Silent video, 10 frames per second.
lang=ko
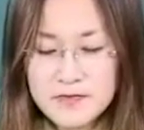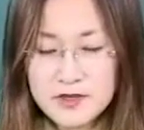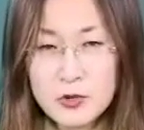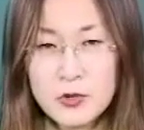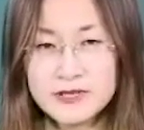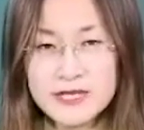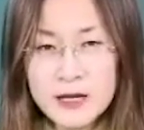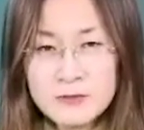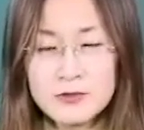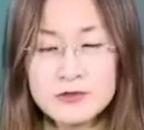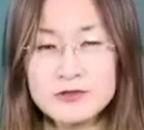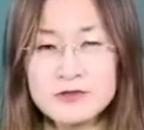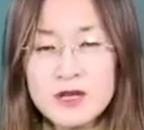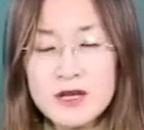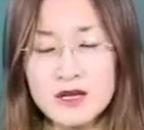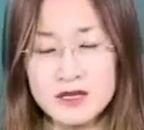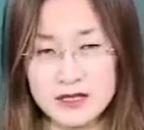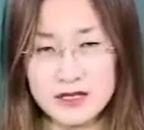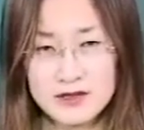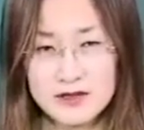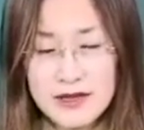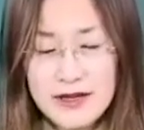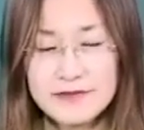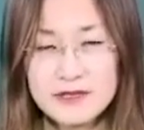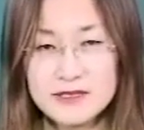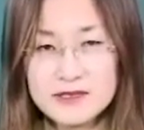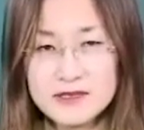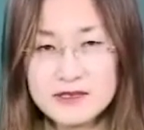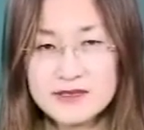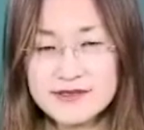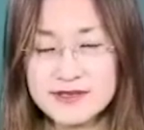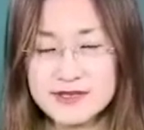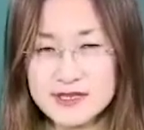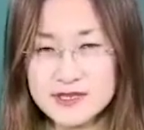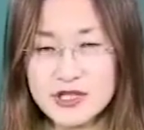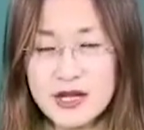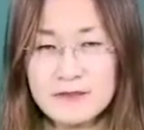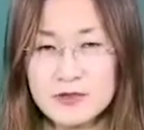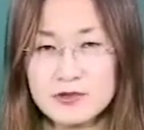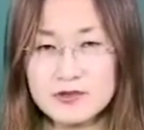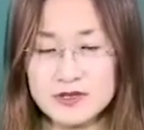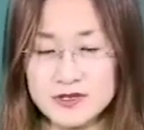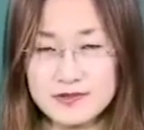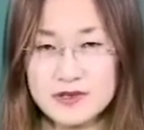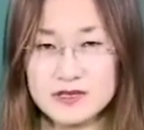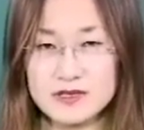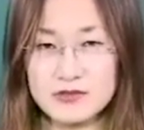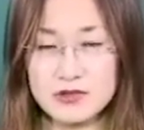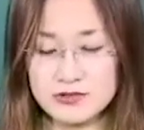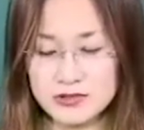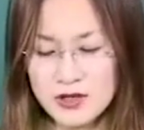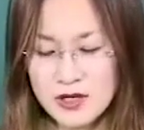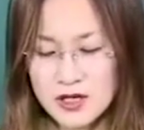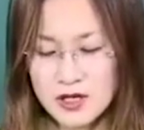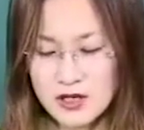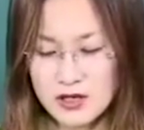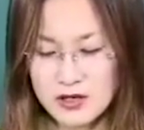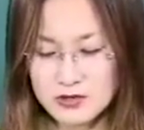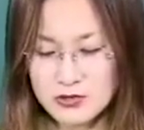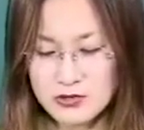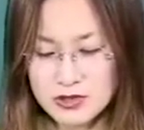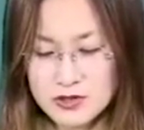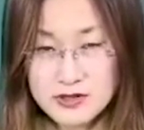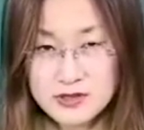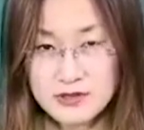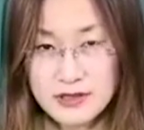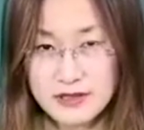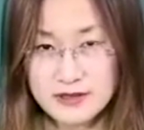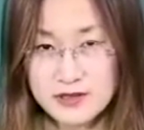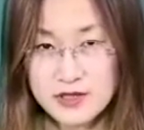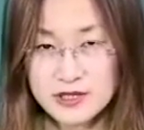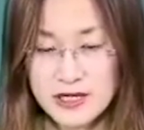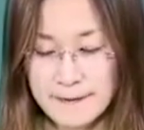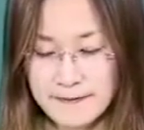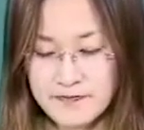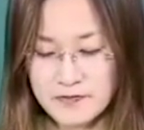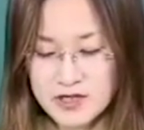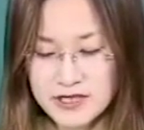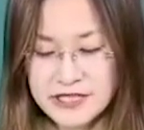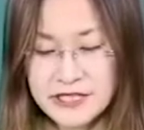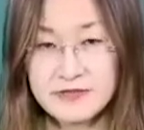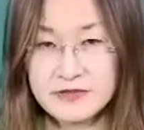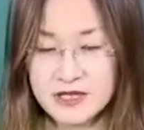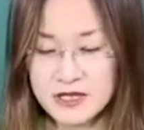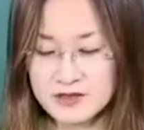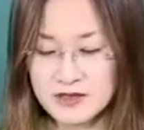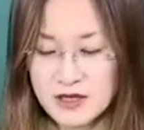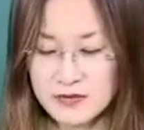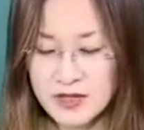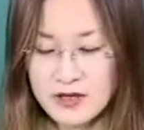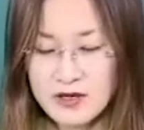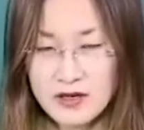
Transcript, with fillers: 도 샵 또는 레 플랫을 C 샵 또는 D 플랫이라고 하고요. 또 이것을 D 샵, E 플랫, 그 다음에